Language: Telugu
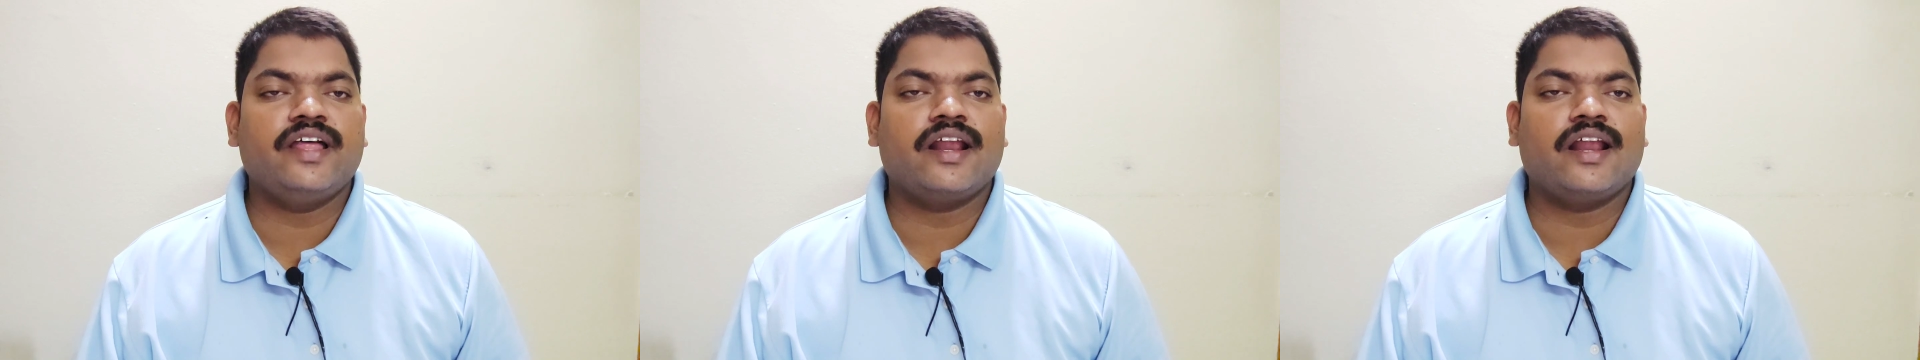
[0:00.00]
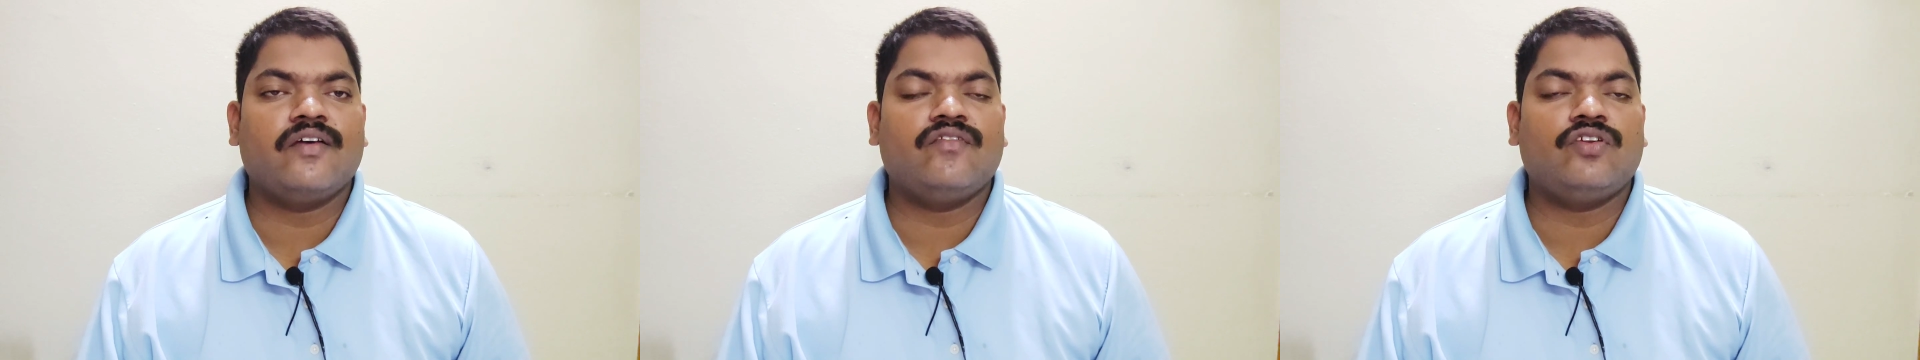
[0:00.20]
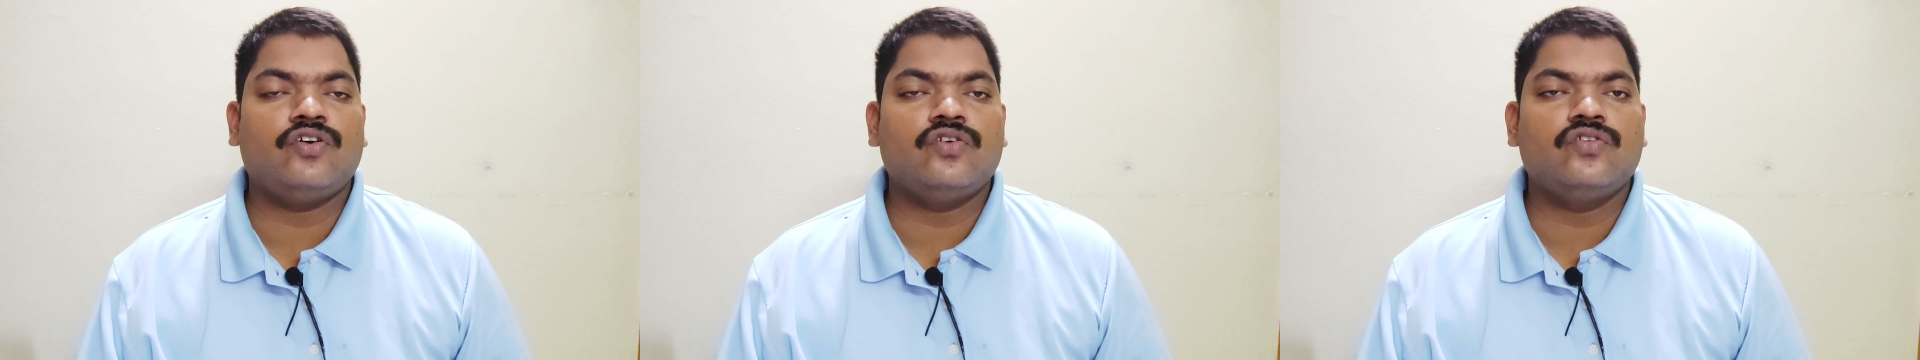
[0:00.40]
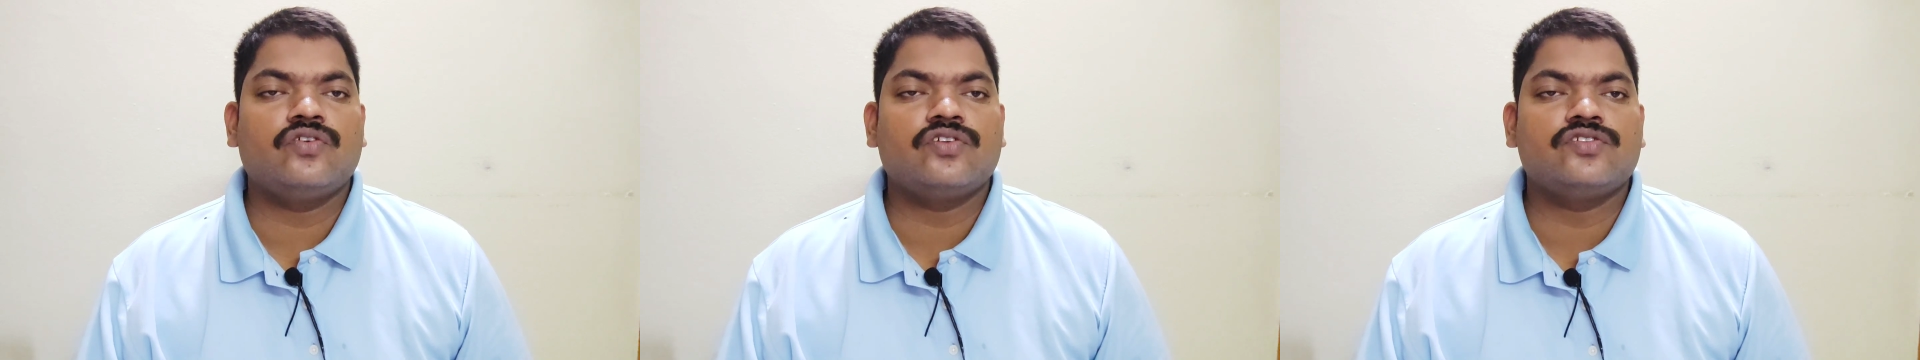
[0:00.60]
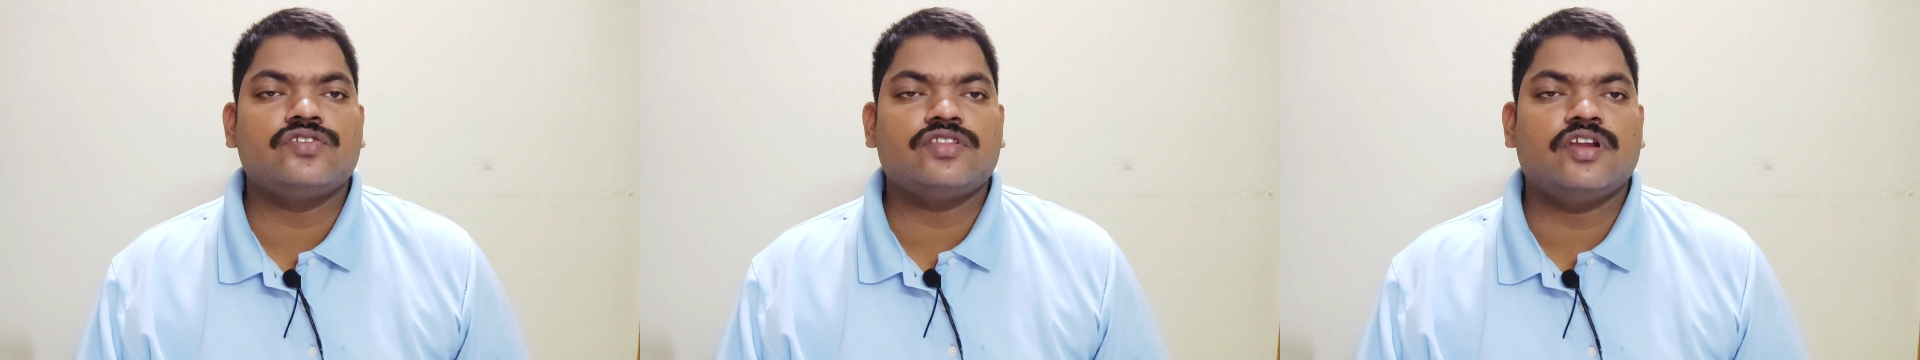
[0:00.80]
ధరల విలువ
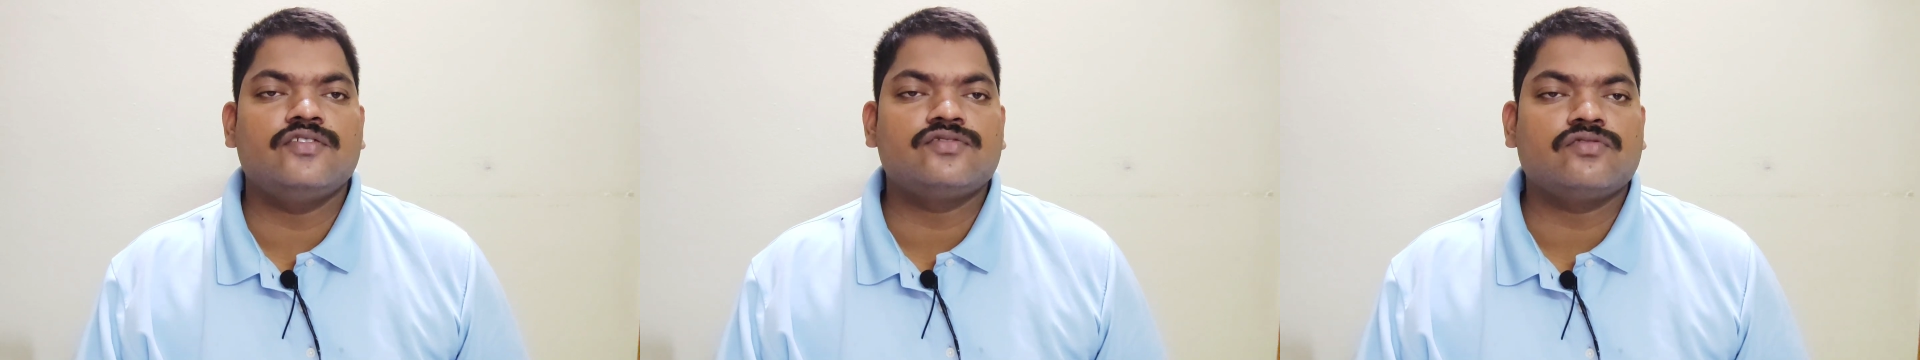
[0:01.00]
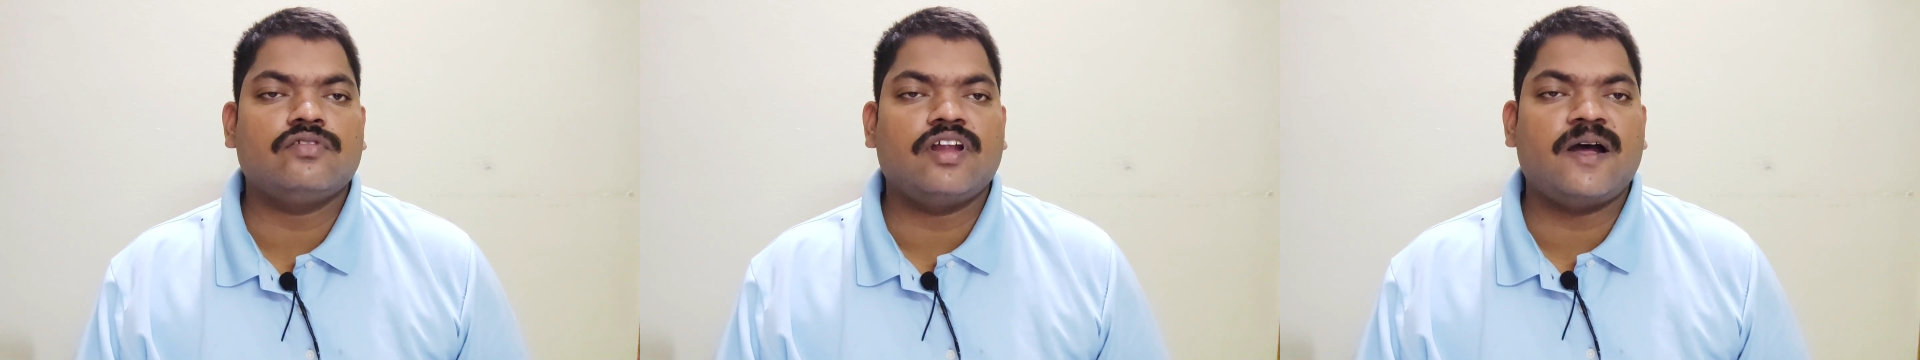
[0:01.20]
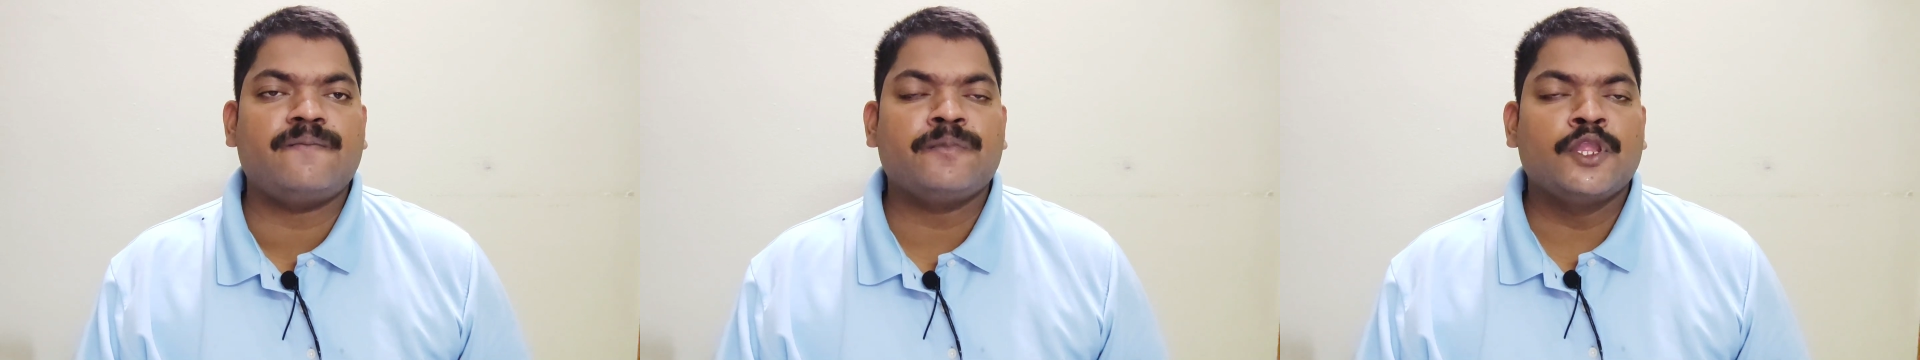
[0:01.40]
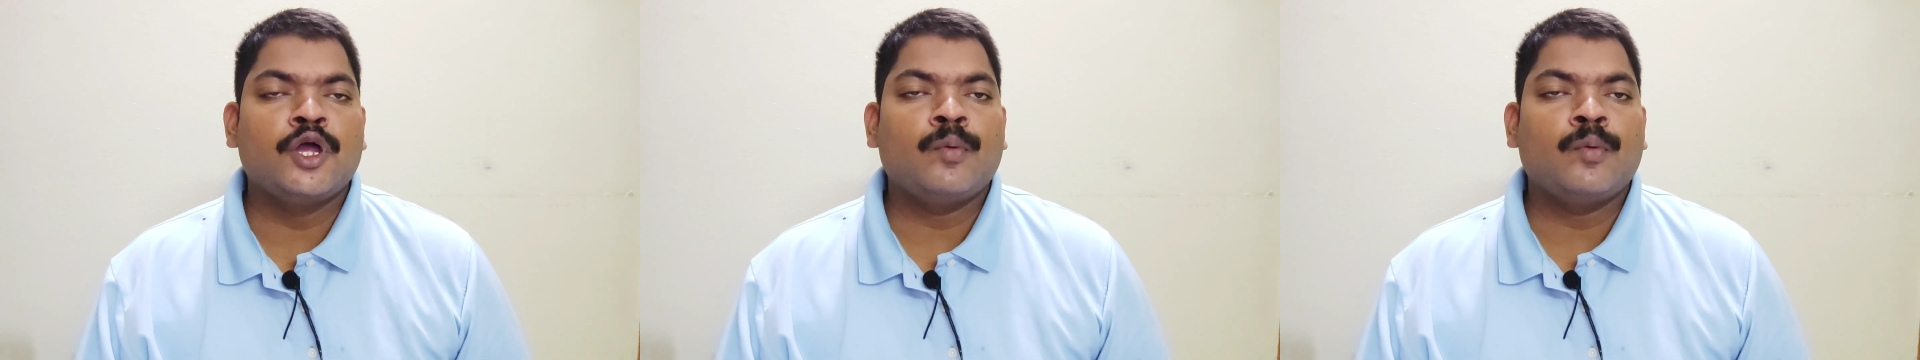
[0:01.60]
గురించి తెలుసుకున్నాం